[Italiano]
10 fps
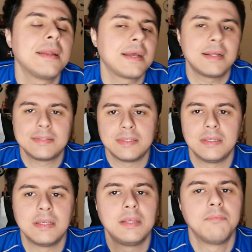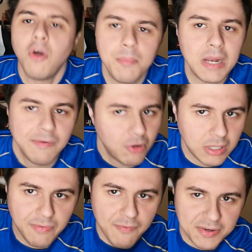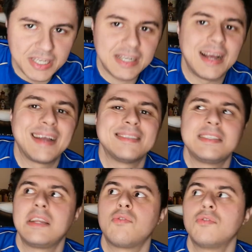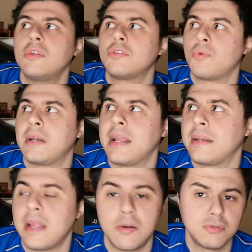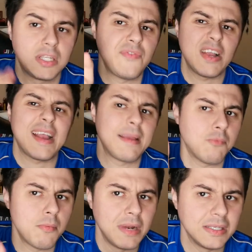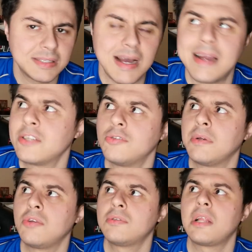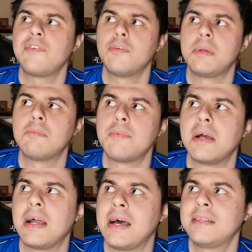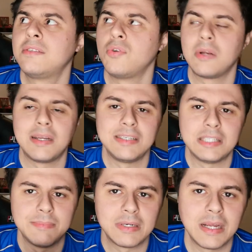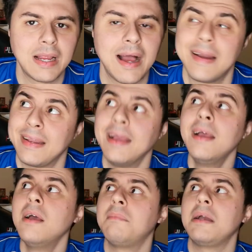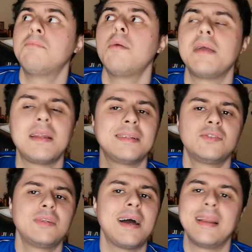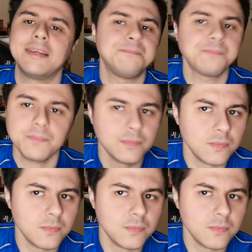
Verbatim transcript: eh, ragazzi, Immobile a volte fa fatica anche a segnare contro le squadrette, e non significa che Immobile è scarso, perché io sta vero per Immobile alla Lazio è un grandissimo attaccante, ma Immobile nazionale